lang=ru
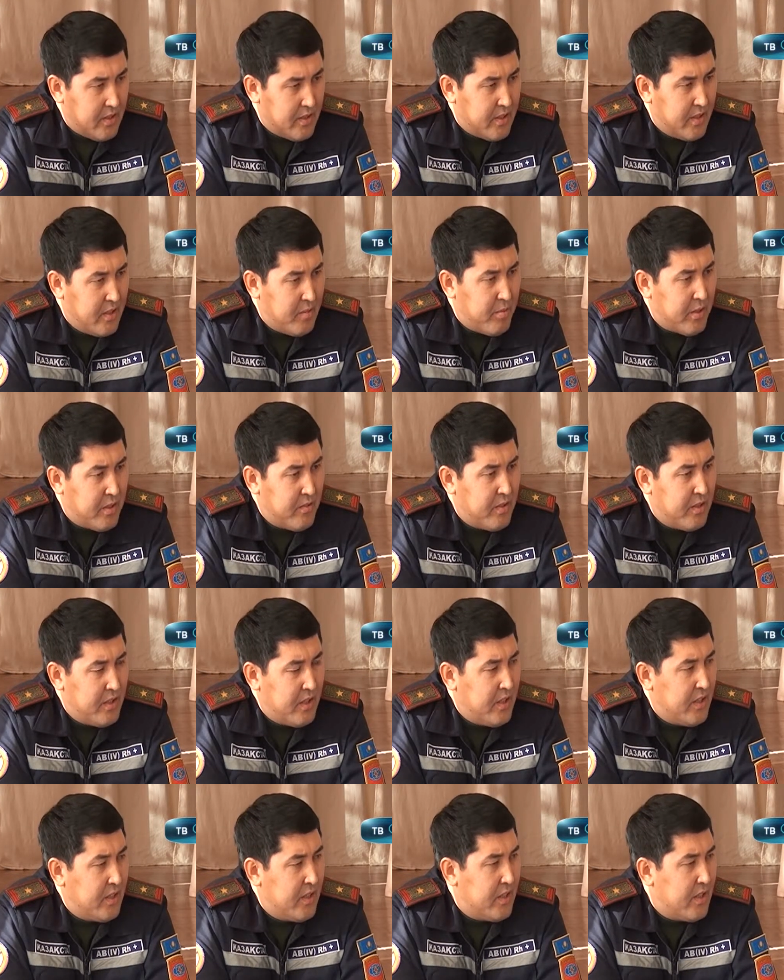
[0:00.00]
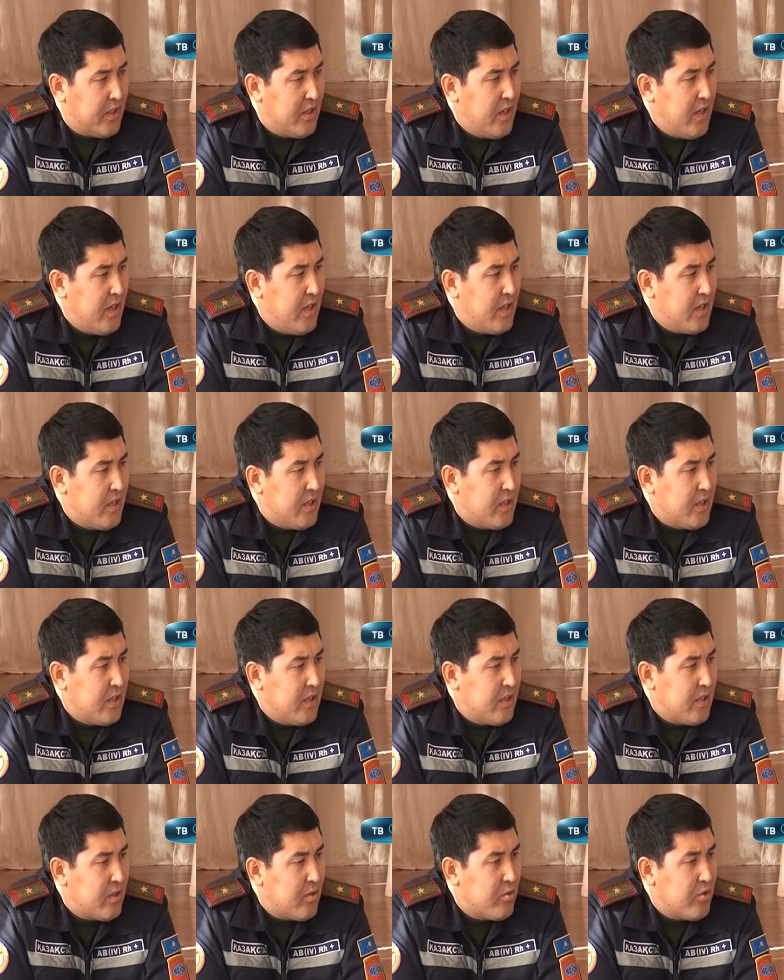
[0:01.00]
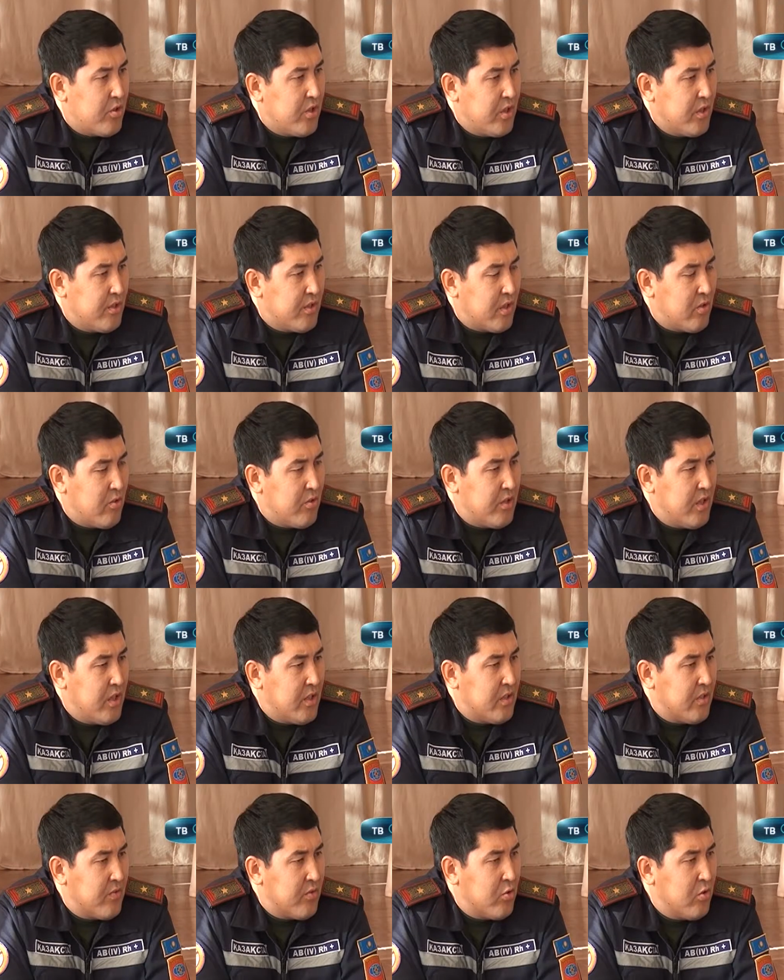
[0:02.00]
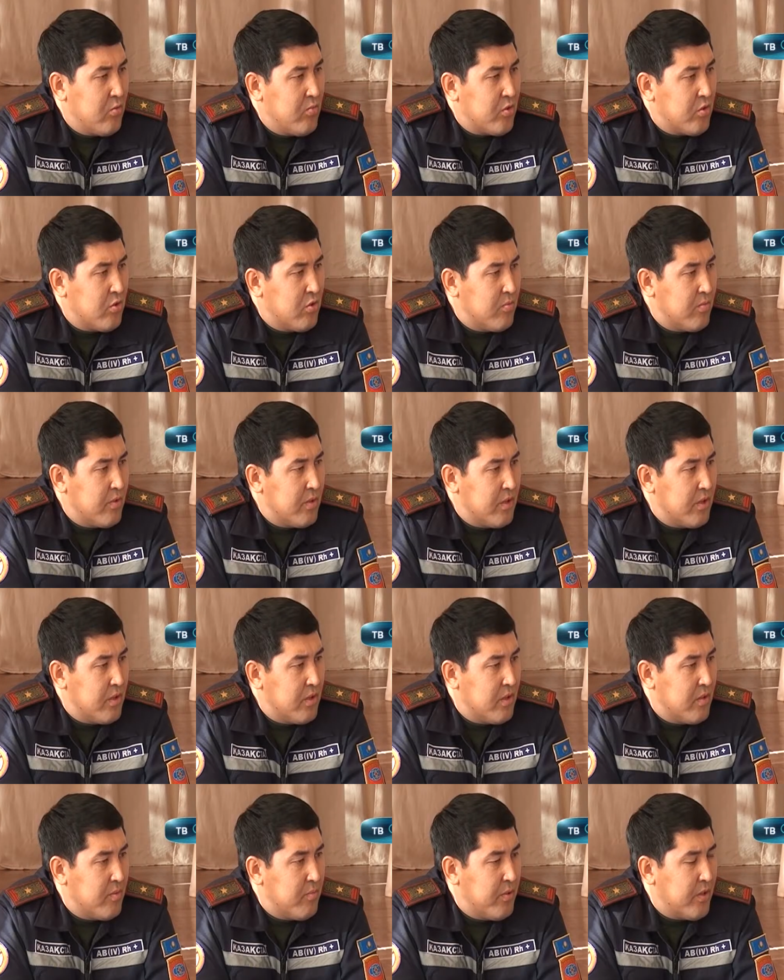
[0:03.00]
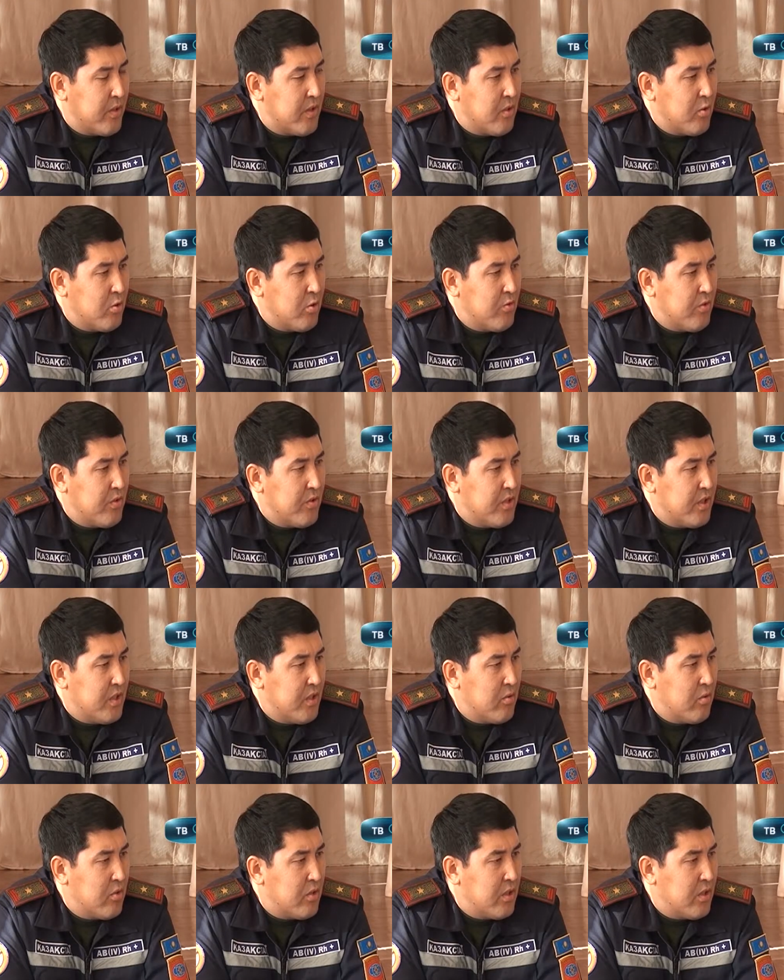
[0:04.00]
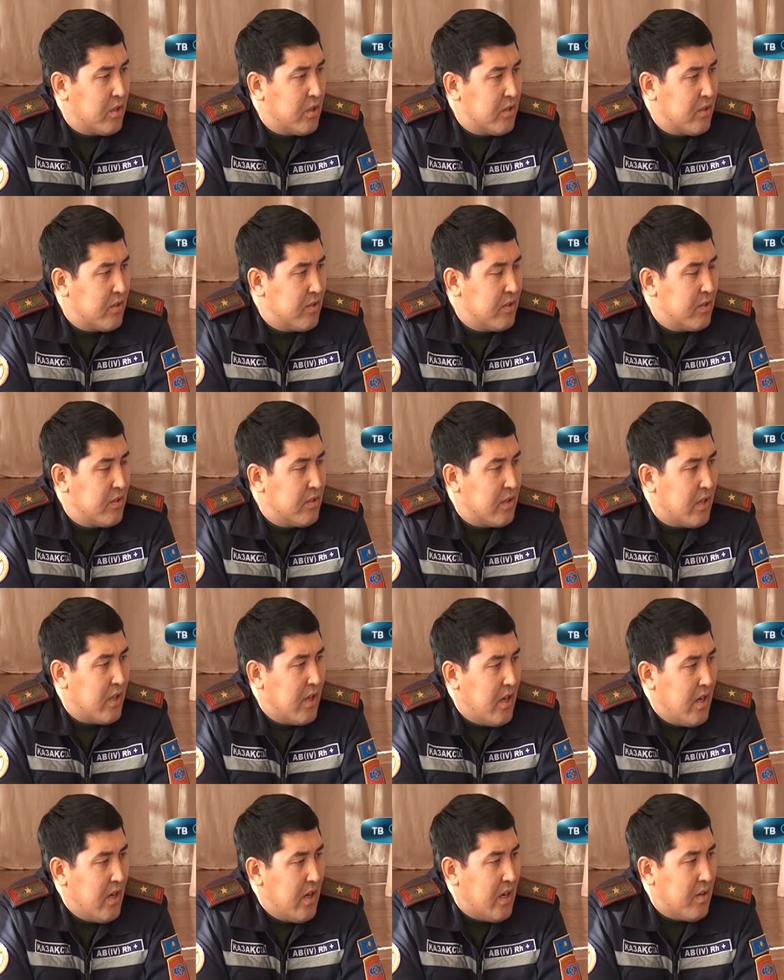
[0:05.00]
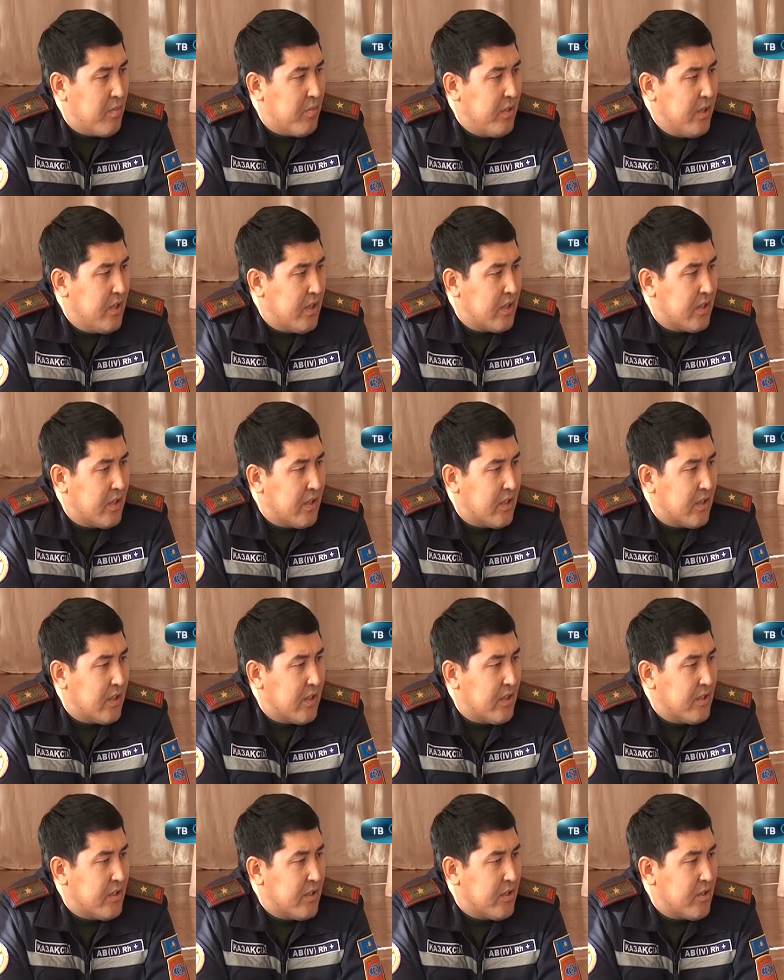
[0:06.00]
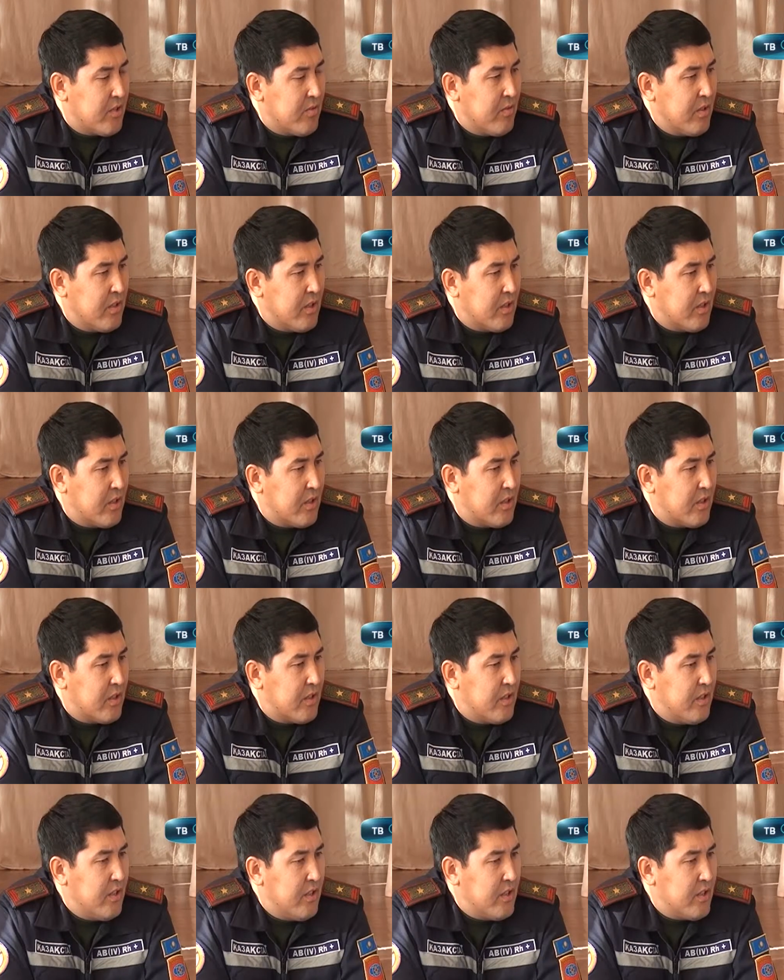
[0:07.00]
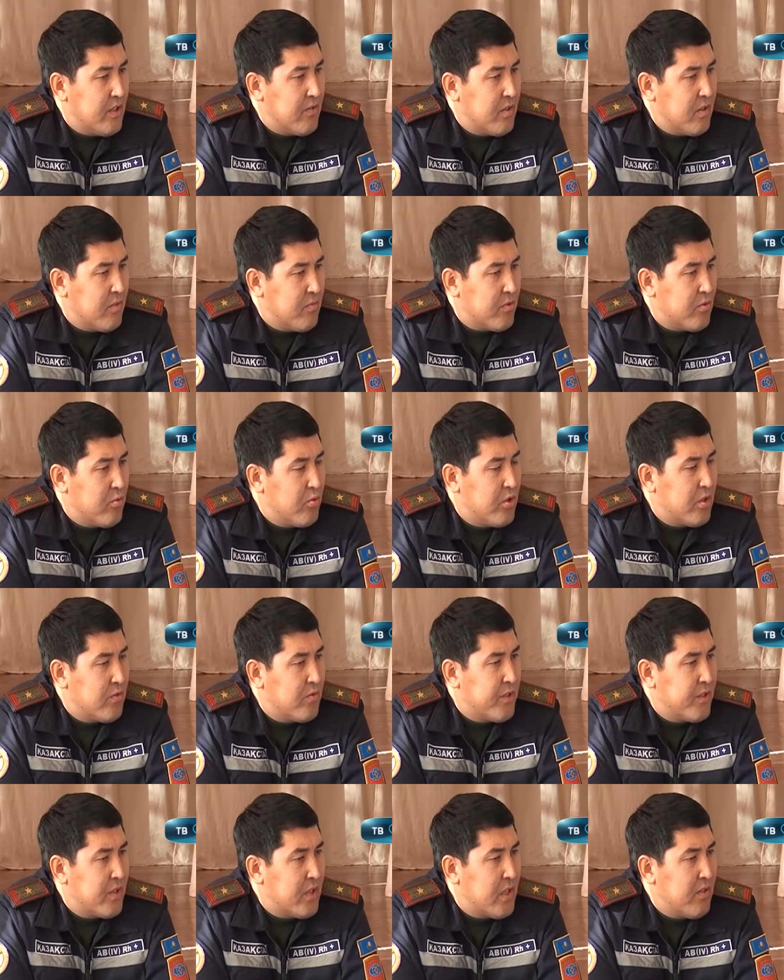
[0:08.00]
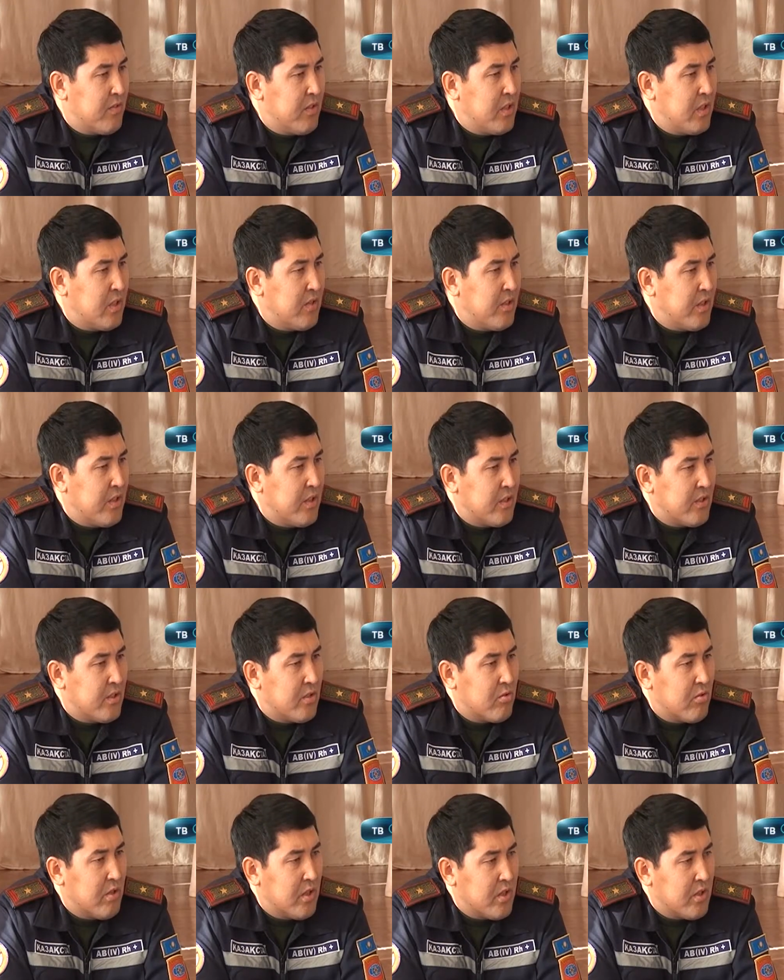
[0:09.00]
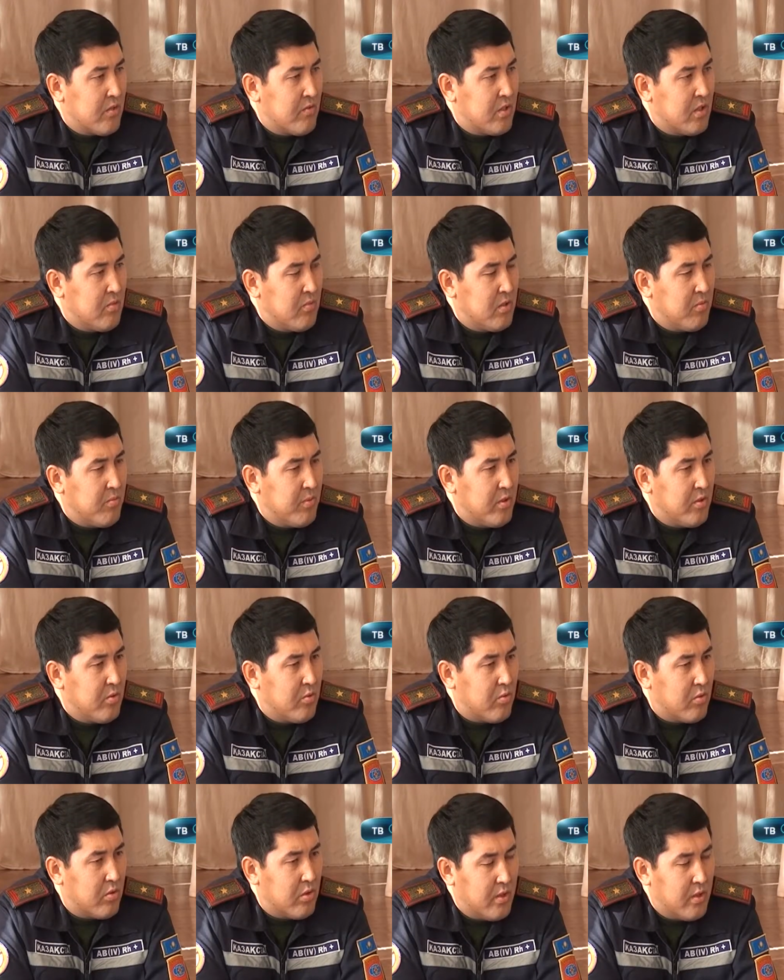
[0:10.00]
Цель проведения этих учений заключается в том, чтобы подготовить все органы, силы, объекты хозяйственные к действиям в случае возникновения аварийных ситуаций в зимний период.